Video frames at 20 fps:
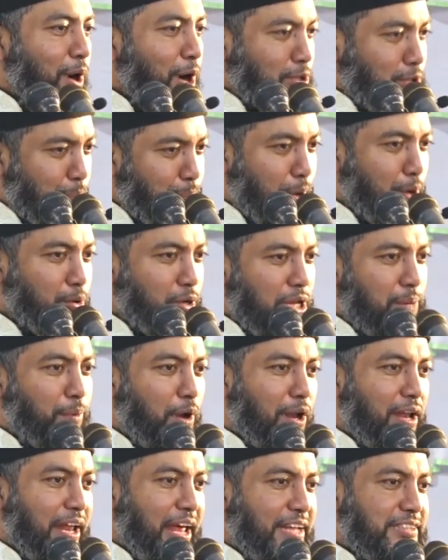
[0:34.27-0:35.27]
অতপর উনি
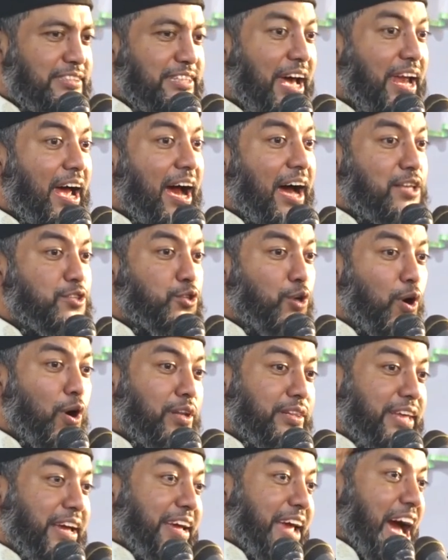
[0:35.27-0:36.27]
বললেন যারা
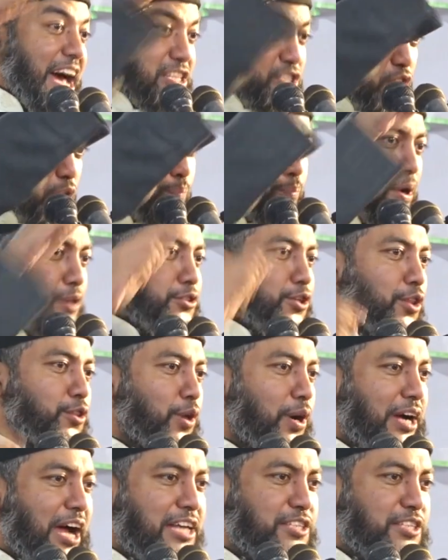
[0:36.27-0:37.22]
জোহর থেকে আসর পর্যন্ত